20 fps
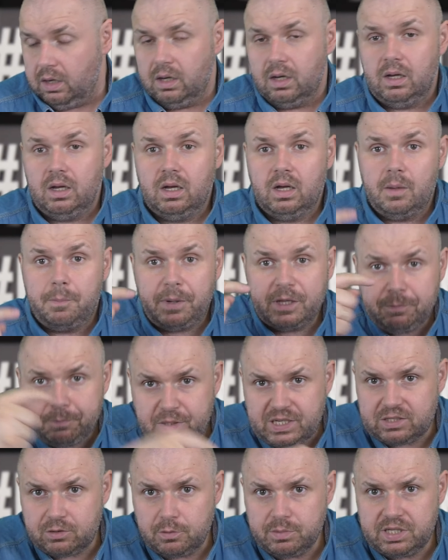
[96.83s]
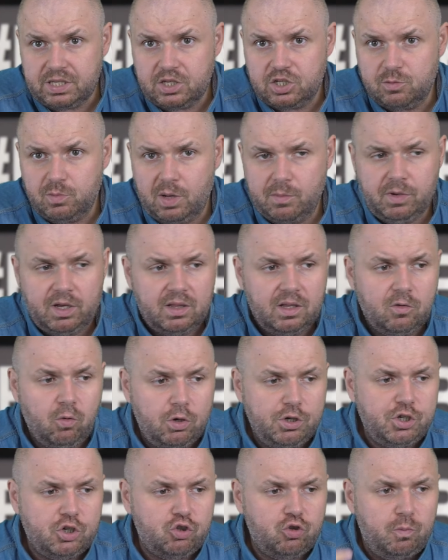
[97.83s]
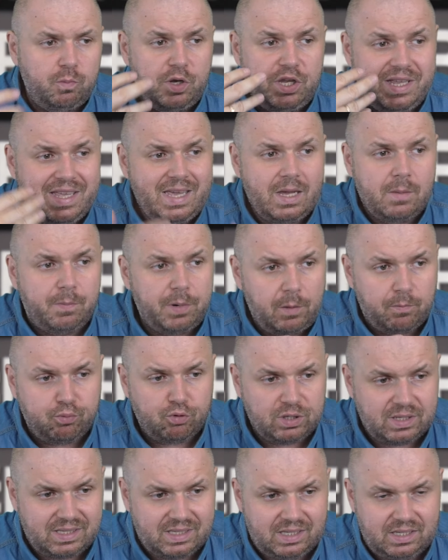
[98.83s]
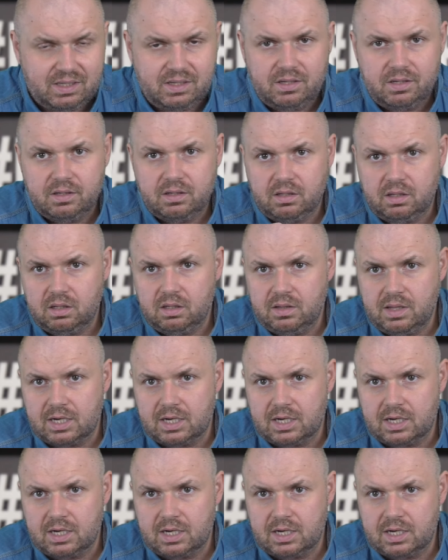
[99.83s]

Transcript: А, подписываемся, нажимаем колокольчик, чтобы не пропустить э,